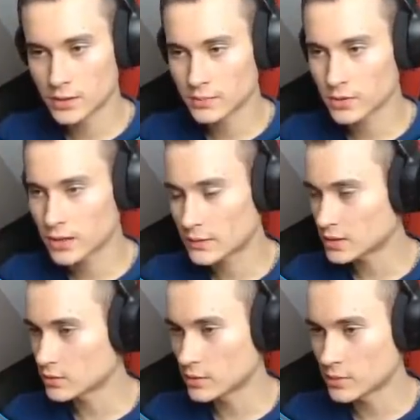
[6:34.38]
sprzedawca
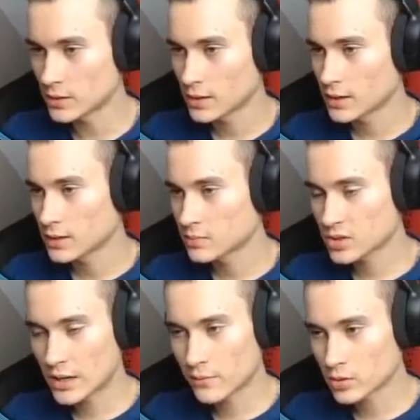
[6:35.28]
tutaj mi
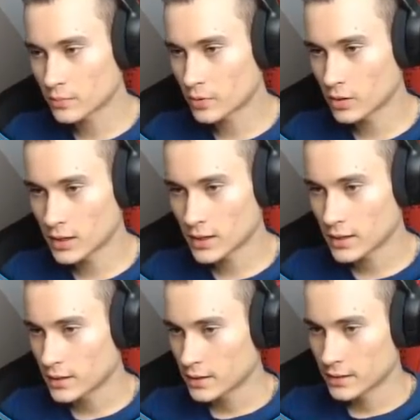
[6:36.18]
sprzedawał to pole.
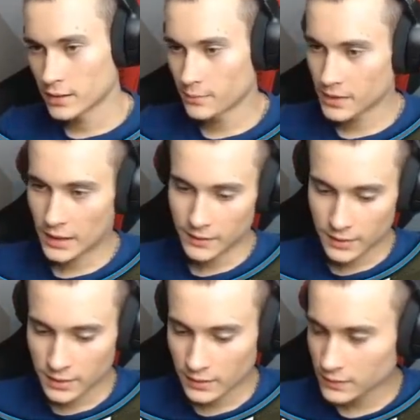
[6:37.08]
E, pijany
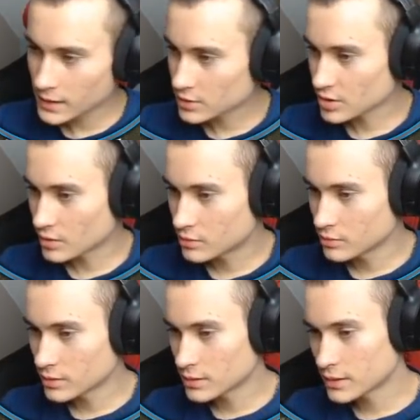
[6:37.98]
taki handlarzyk,
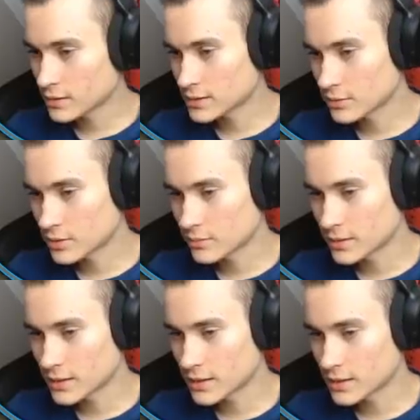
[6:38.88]
kurde, dostał chyba